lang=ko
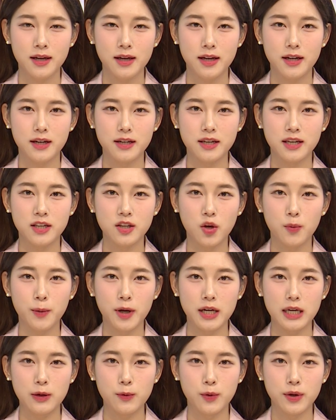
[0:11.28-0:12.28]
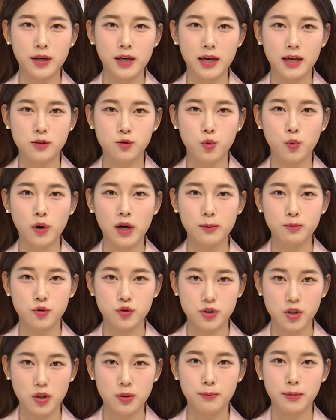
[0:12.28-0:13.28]
이를 기념하기 위해
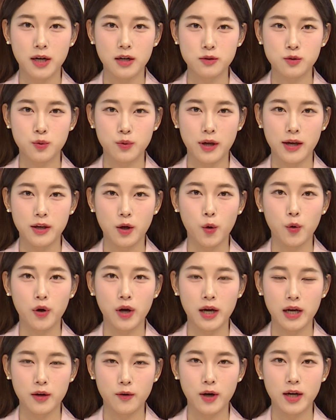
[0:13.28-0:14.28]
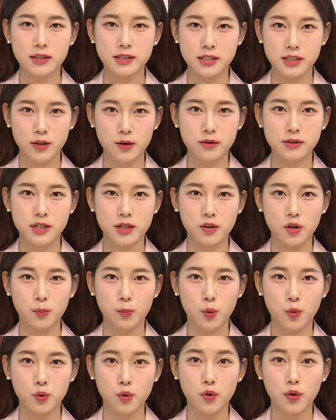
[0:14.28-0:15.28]
종합유선방송의 역할과 지역 채널
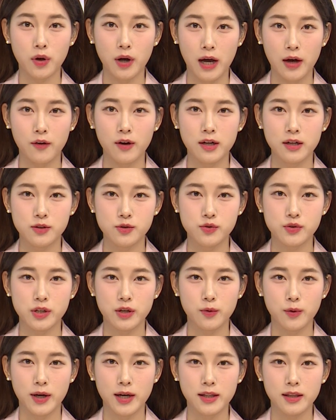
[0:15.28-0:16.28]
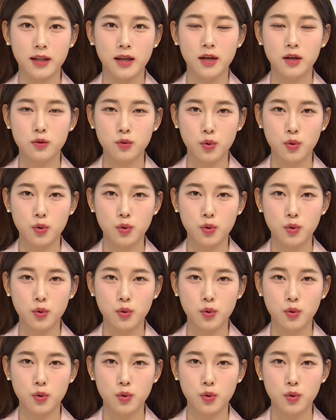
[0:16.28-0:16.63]
보도력 강화를 주제로 한